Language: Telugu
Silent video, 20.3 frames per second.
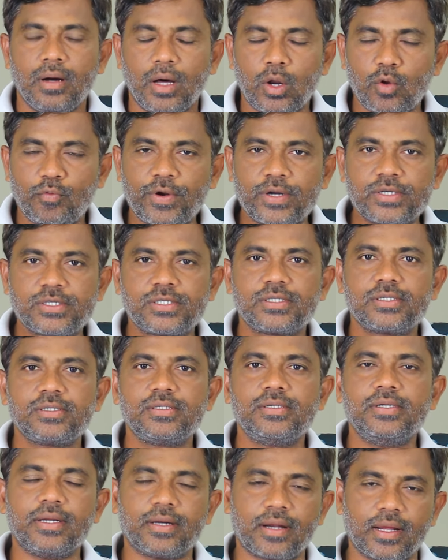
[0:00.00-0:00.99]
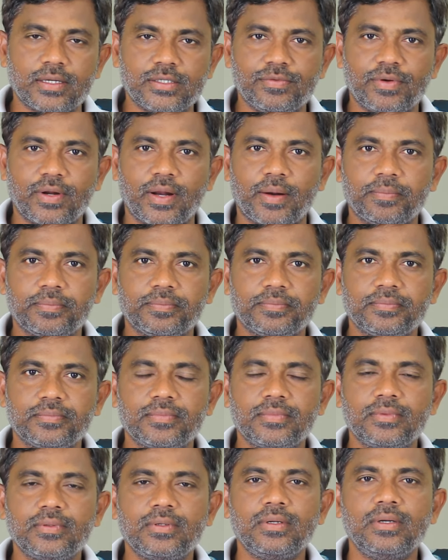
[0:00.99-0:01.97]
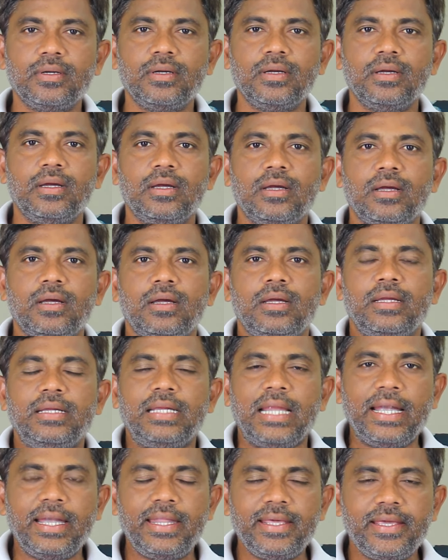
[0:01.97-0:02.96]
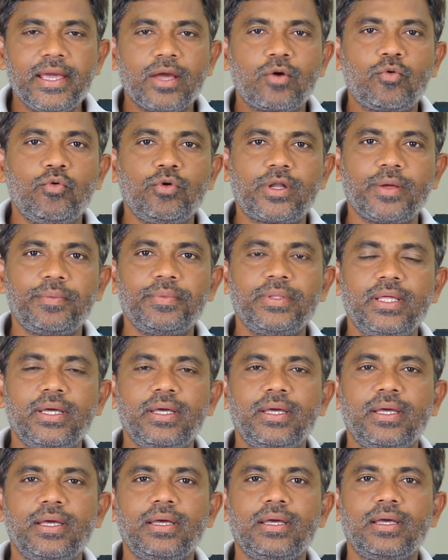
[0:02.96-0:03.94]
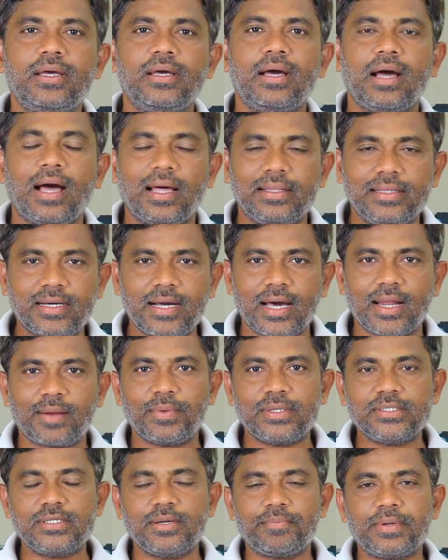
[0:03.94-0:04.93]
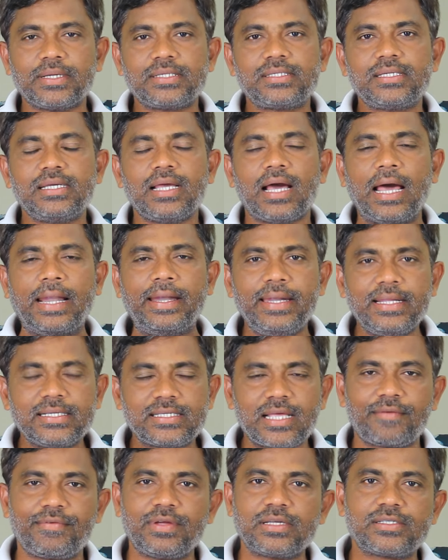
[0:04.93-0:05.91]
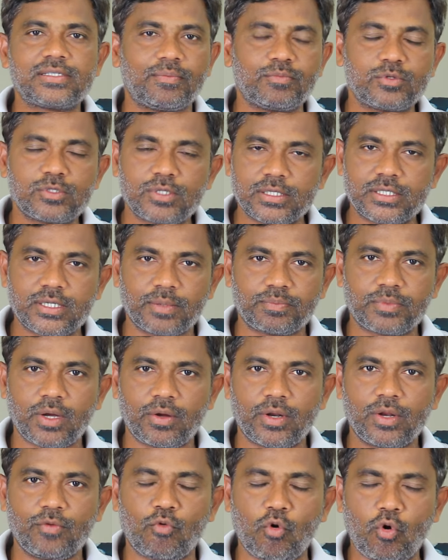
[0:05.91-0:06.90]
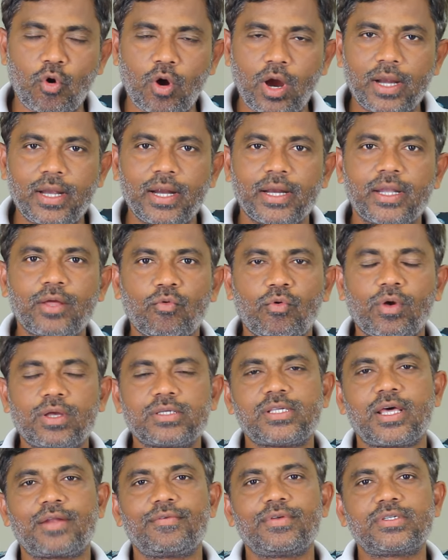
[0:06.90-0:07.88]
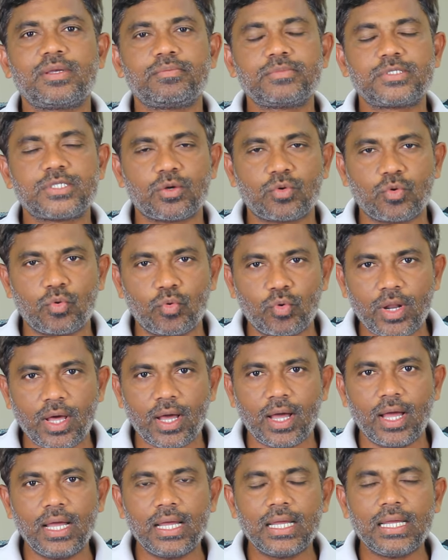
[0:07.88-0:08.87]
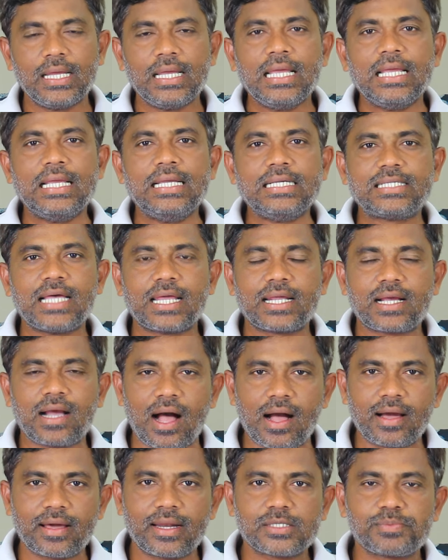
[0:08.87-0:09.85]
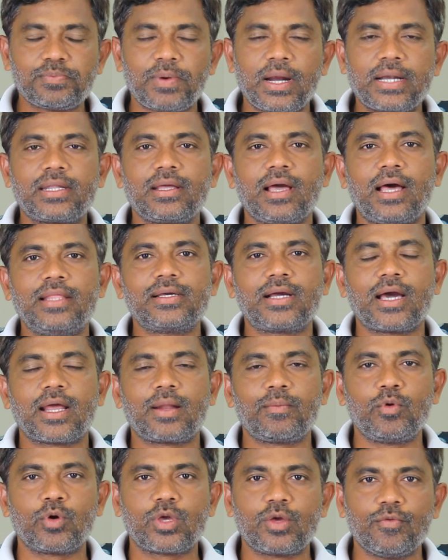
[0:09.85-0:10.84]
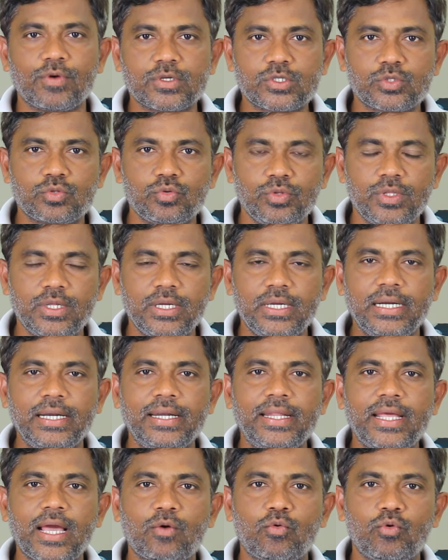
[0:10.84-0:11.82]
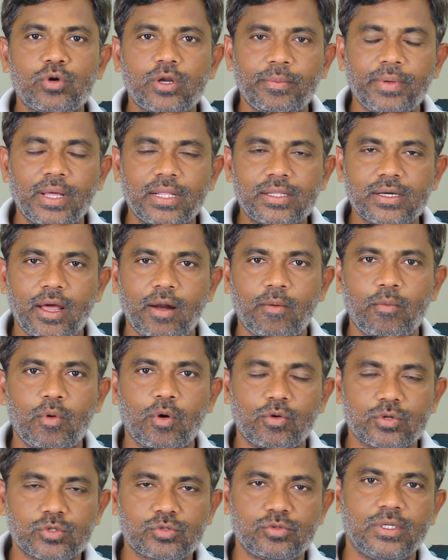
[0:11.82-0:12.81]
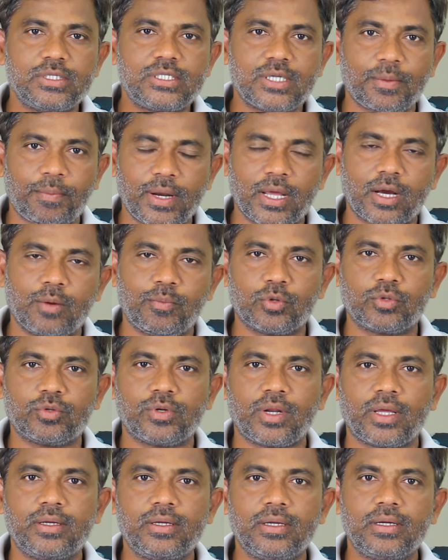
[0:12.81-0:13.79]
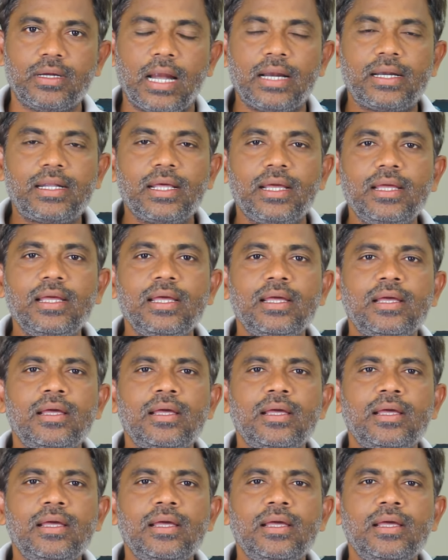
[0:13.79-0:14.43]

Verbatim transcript: హలో ఫ్రెండ్స్ నేను రాజు గారు ఎన్డీఏ కూటమిదే అధికారం అని చెప్పేసి అన్ని సర్వే సంస్థలు చెప్తా ఉన్నాయి ఒక్కటంటే ఒక్క సర్వే సంస్థ కూడా ఈసారి కాంగ్రెస్ పార్టీ అధికారంలోకి వస్తుంది ఇండియా కూటమి అధికారంలోకి వస్తుందని చెప్పలేకపోతున్నాయి అంటే